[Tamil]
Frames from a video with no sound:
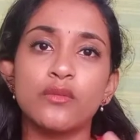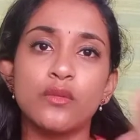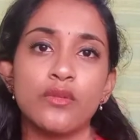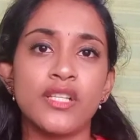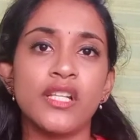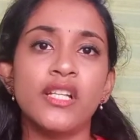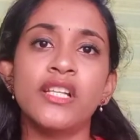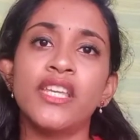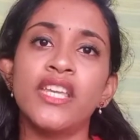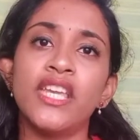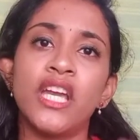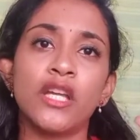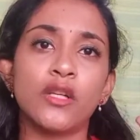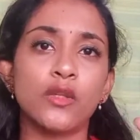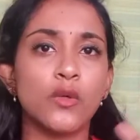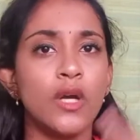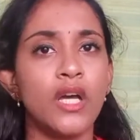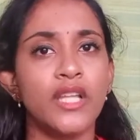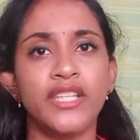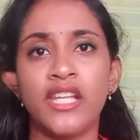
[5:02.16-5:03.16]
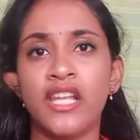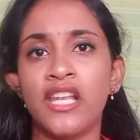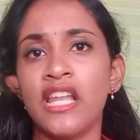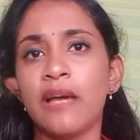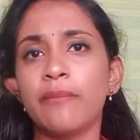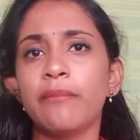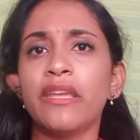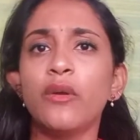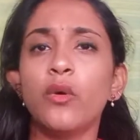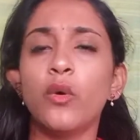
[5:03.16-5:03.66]
இருக்கும் சில்கியாக இருக்கும் அது
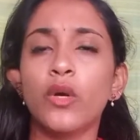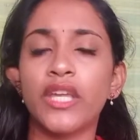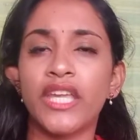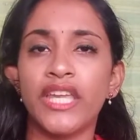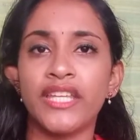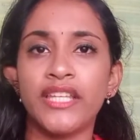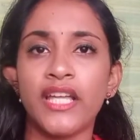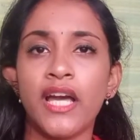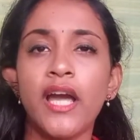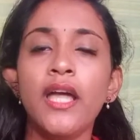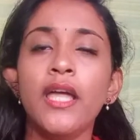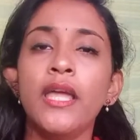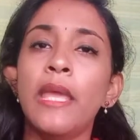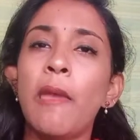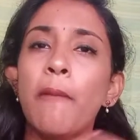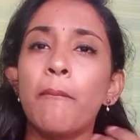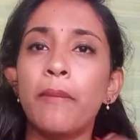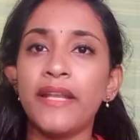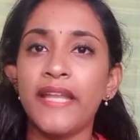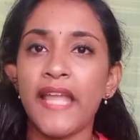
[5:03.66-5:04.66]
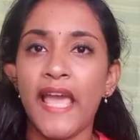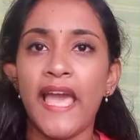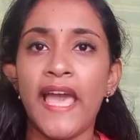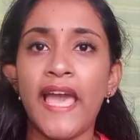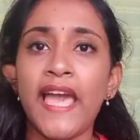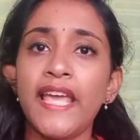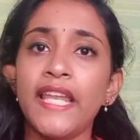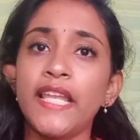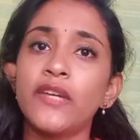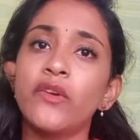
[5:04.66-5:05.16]
எல்லாமே ஓகே தான் பட்
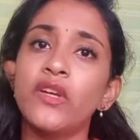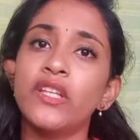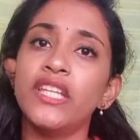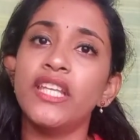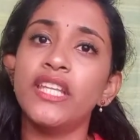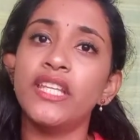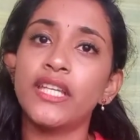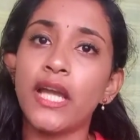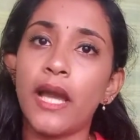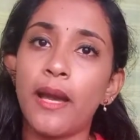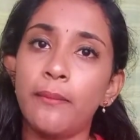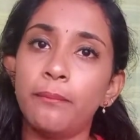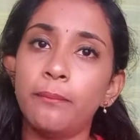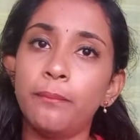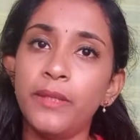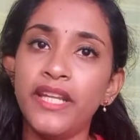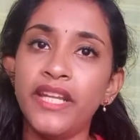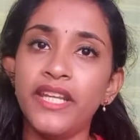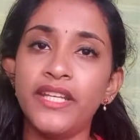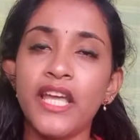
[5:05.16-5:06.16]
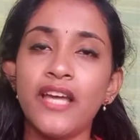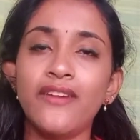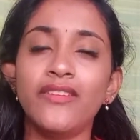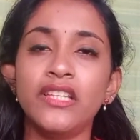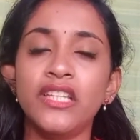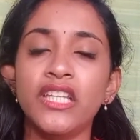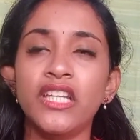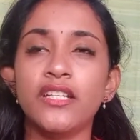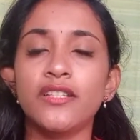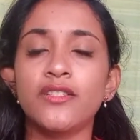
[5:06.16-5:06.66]
ஹேருக்கு வந்து இது
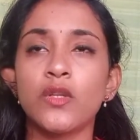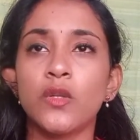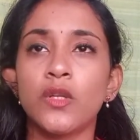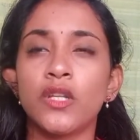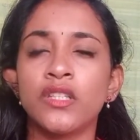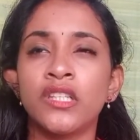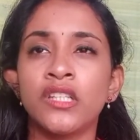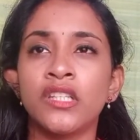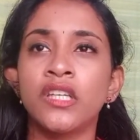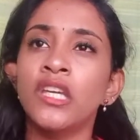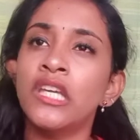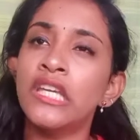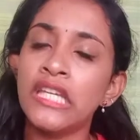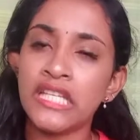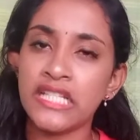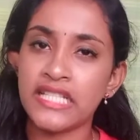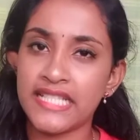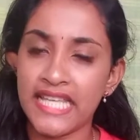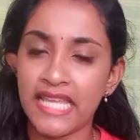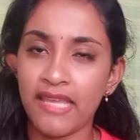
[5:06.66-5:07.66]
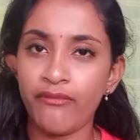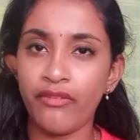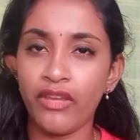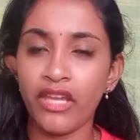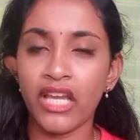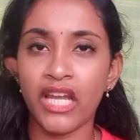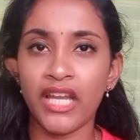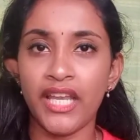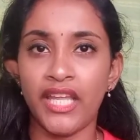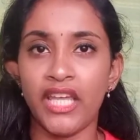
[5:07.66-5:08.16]
கம்ப்ளீட்டாக வந்து என்ன சொல்கிறது
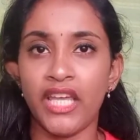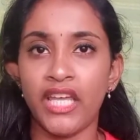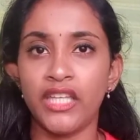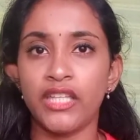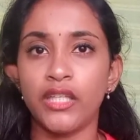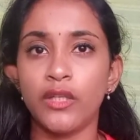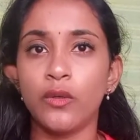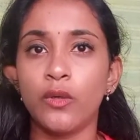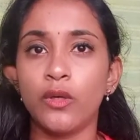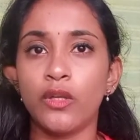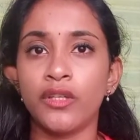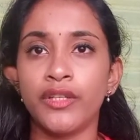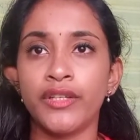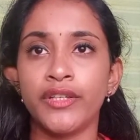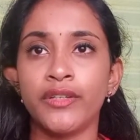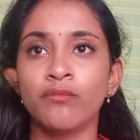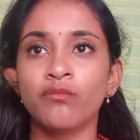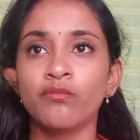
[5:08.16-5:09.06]
சேஃபே கிடையாது ஒரு